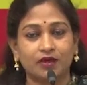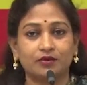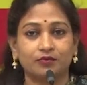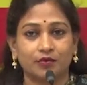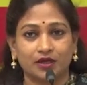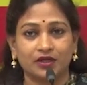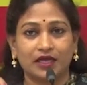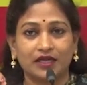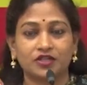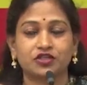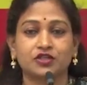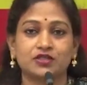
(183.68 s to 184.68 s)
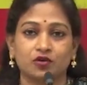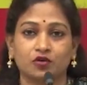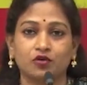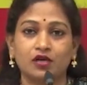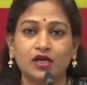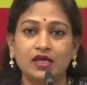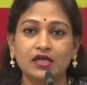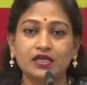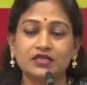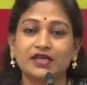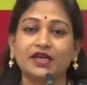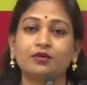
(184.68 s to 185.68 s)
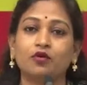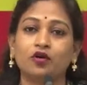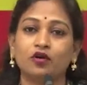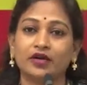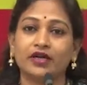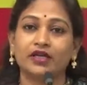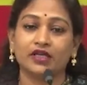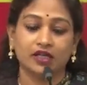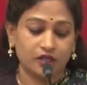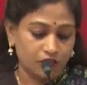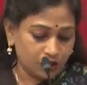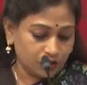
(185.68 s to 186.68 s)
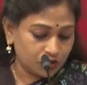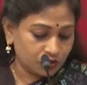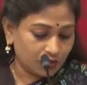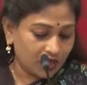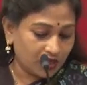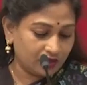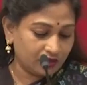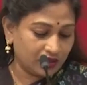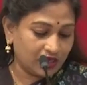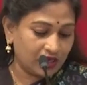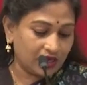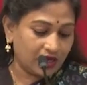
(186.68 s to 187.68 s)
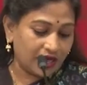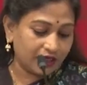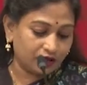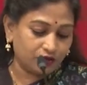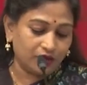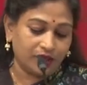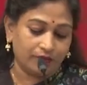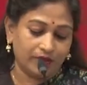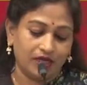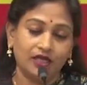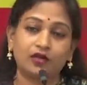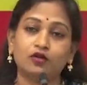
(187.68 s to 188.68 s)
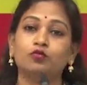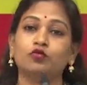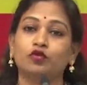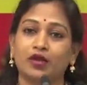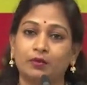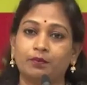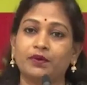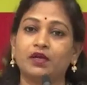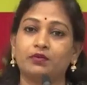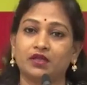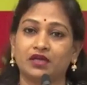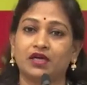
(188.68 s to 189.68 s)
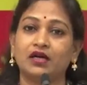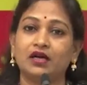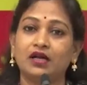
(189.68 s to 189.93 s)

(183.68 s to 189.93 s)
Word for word: ఎమ్మెల్ మన ఎలక్షన్స్లో జగన్మోహన్ రెడ్డి సుమారుగా ఐదుగురు ఎమ్మెల్యేలు ముగ్గురు ఎంపీల మీద